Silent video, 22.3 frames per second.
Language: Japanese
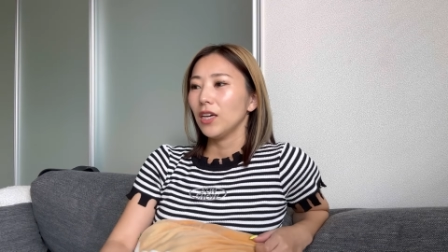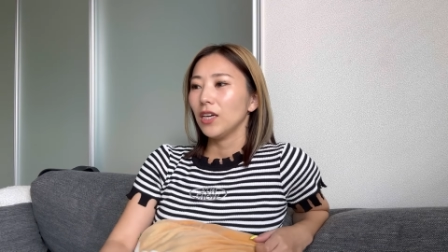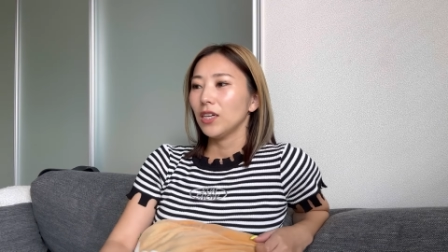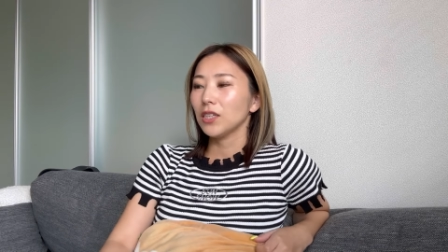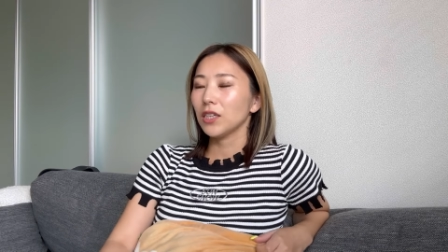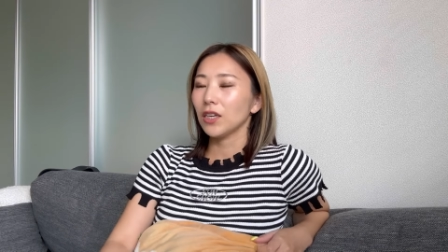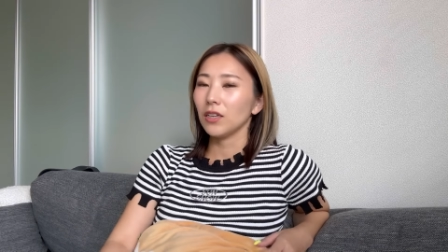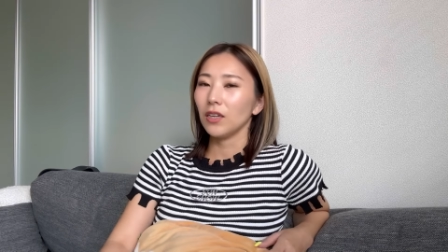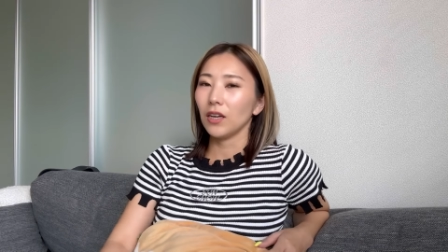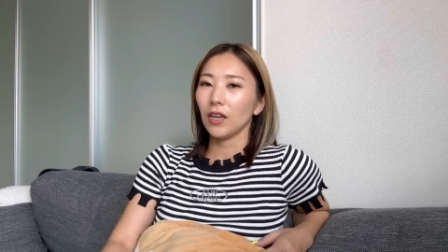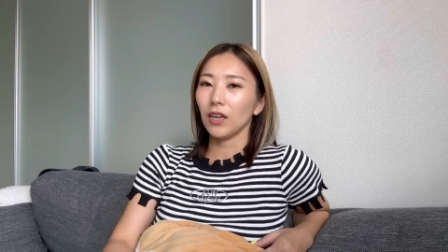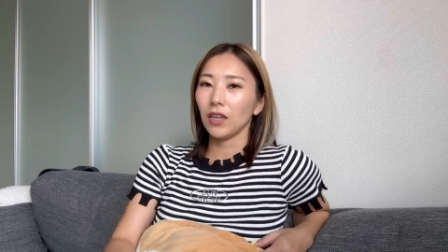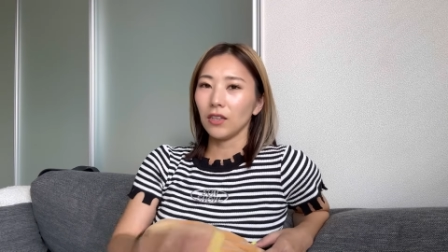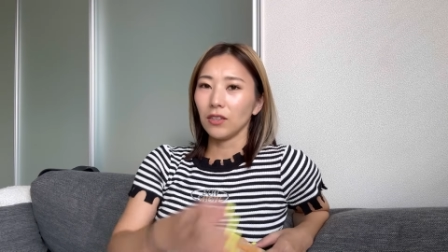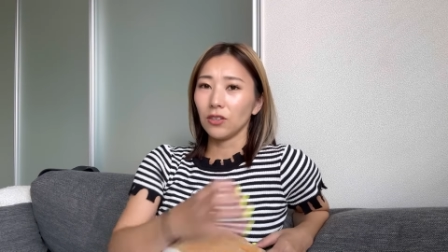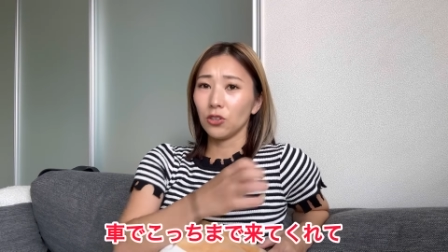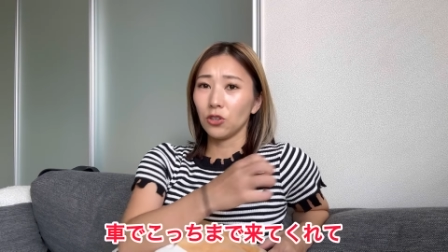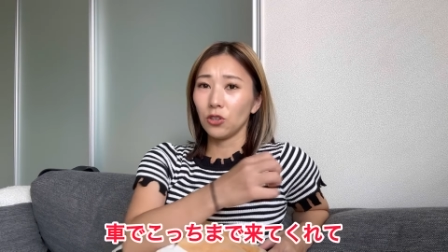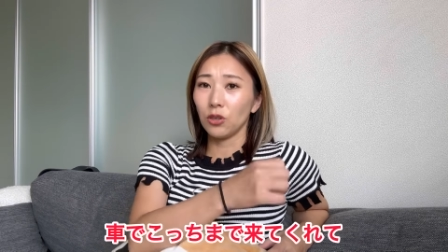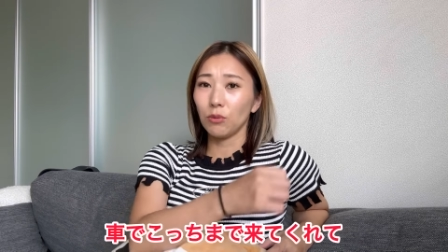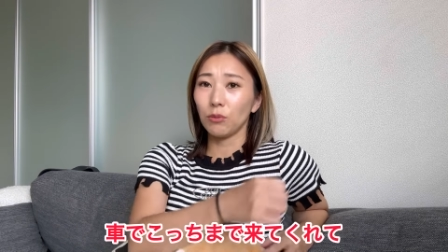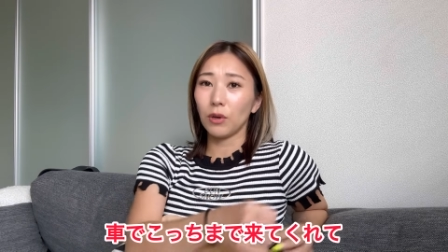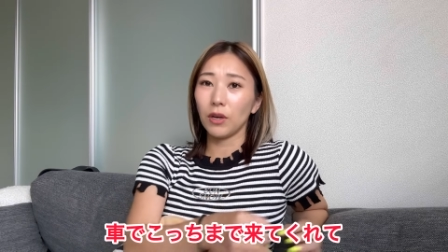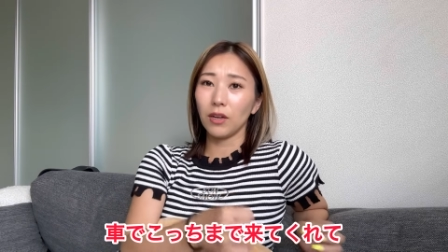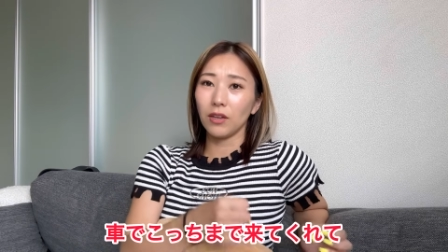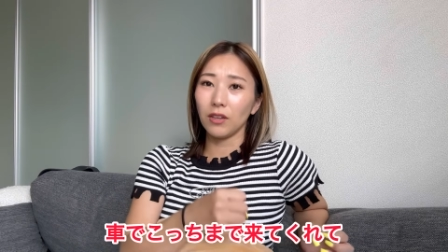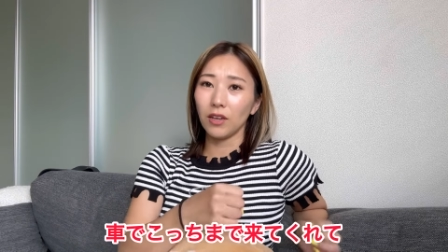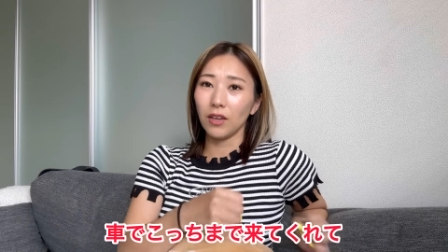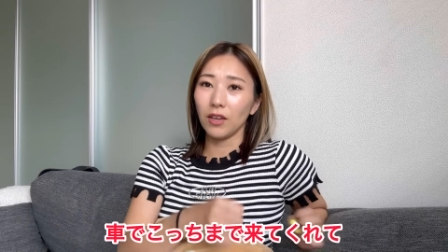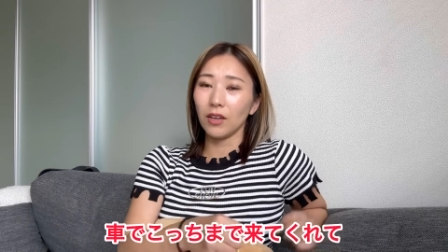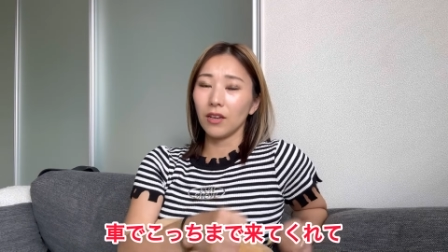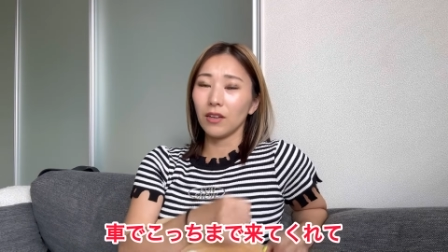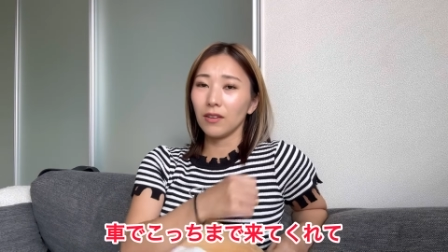そしたらなんか車
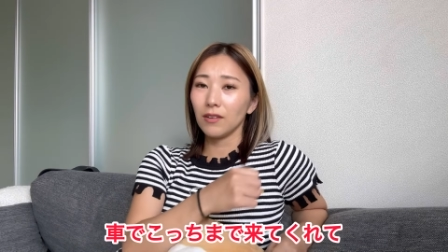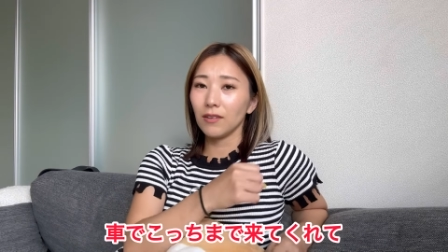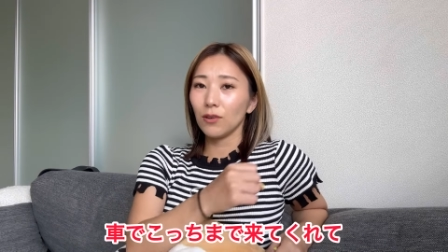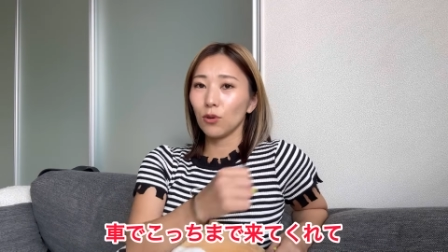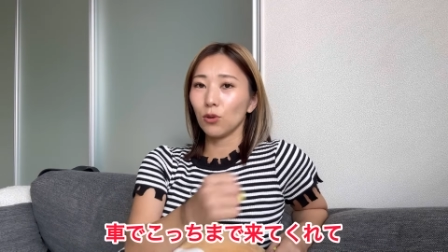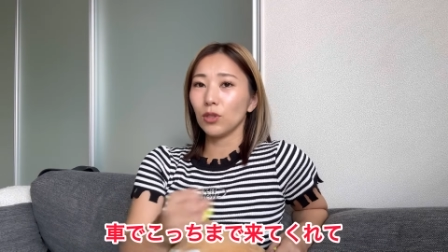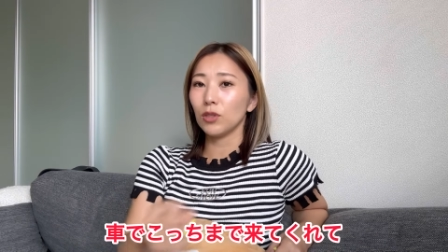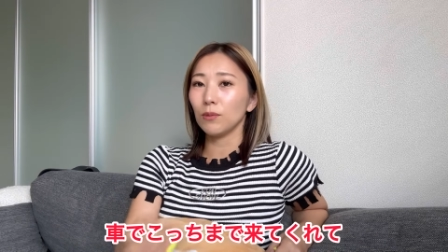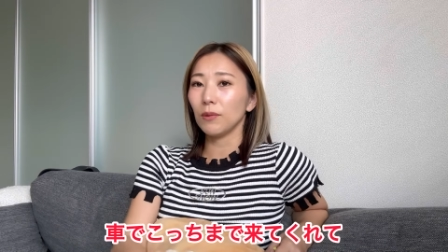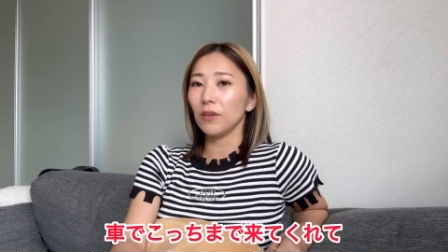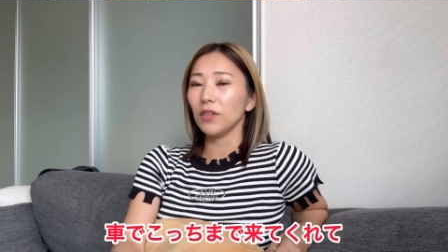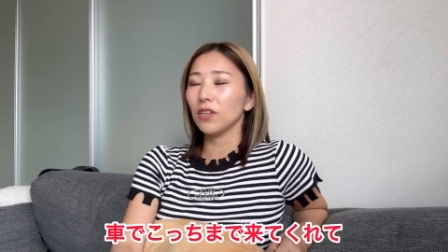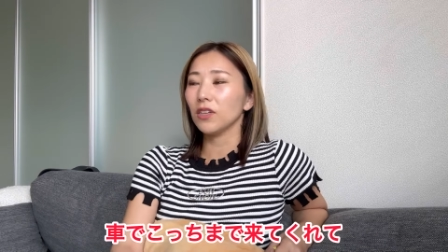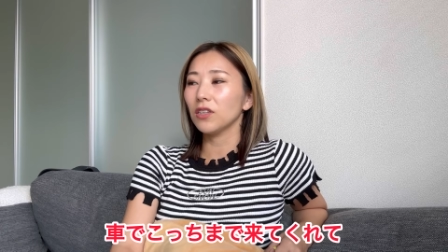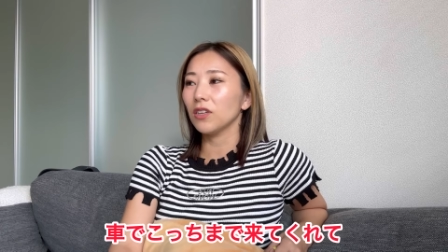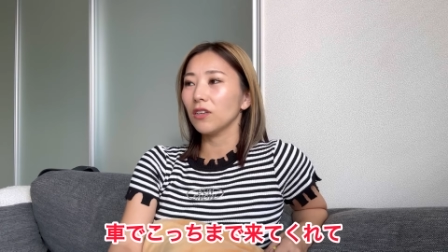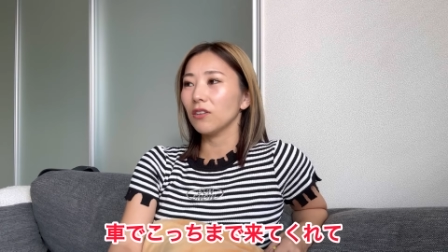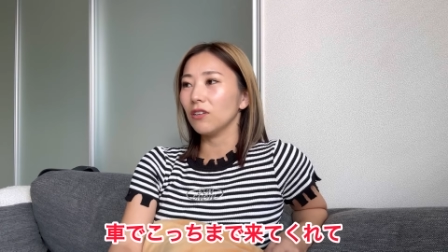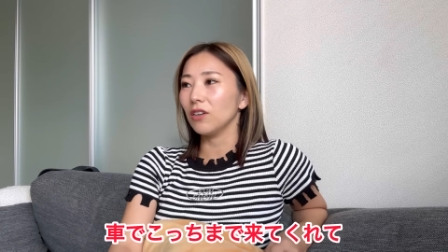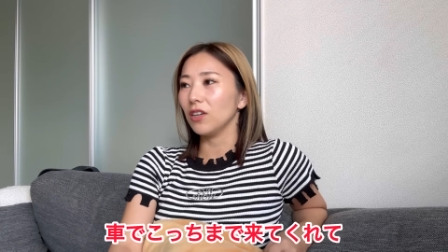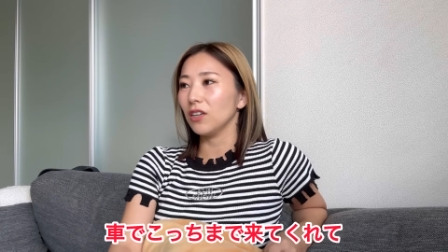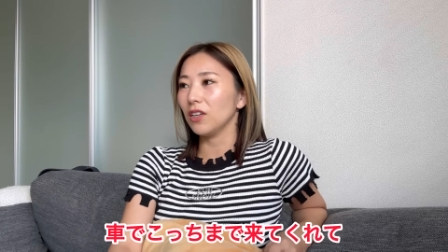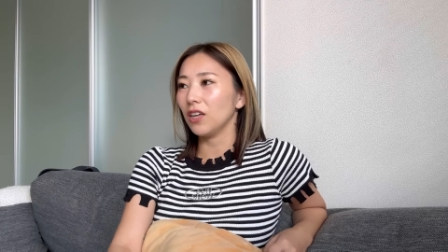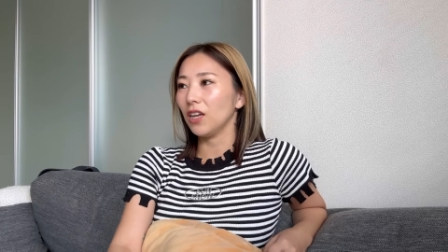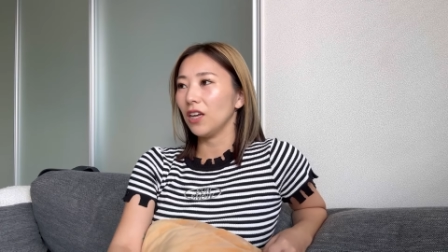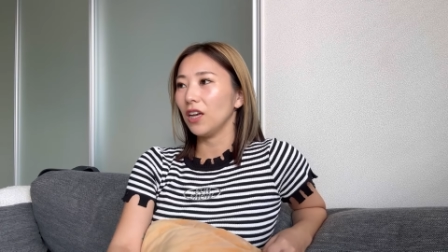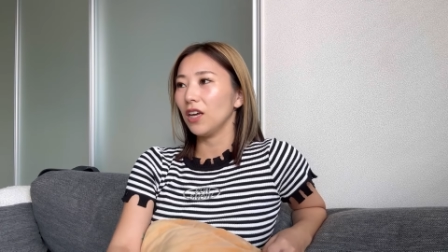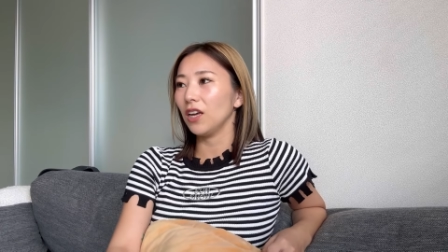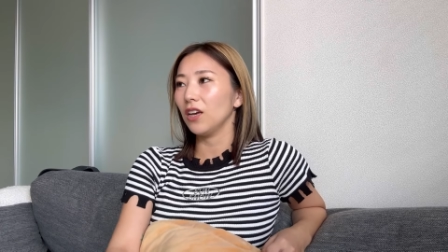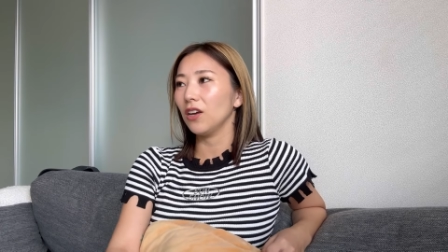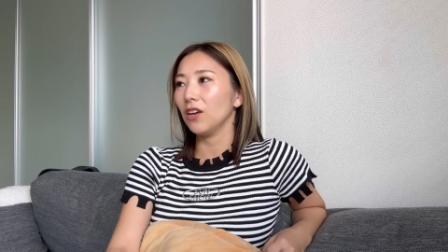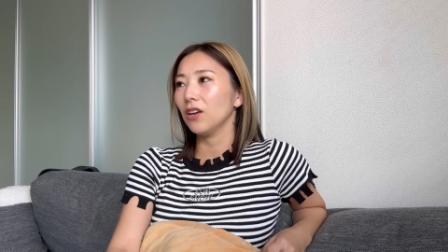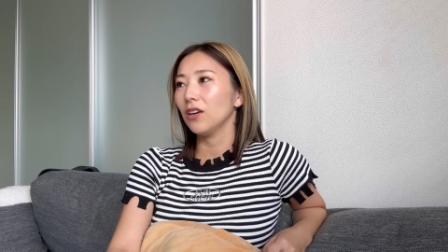でこっちまで来てくれ
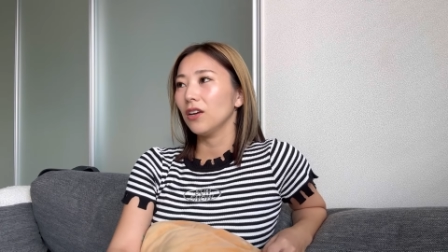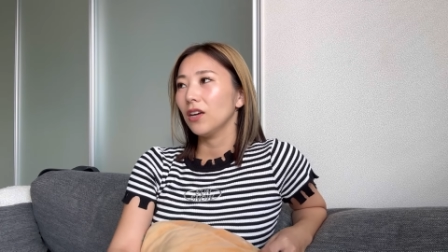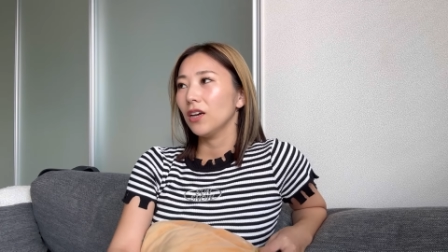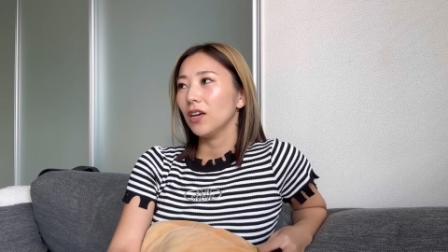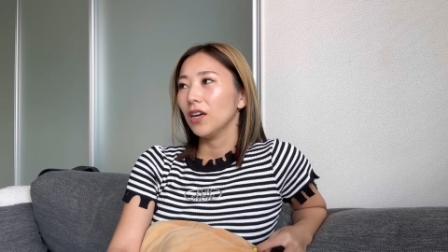て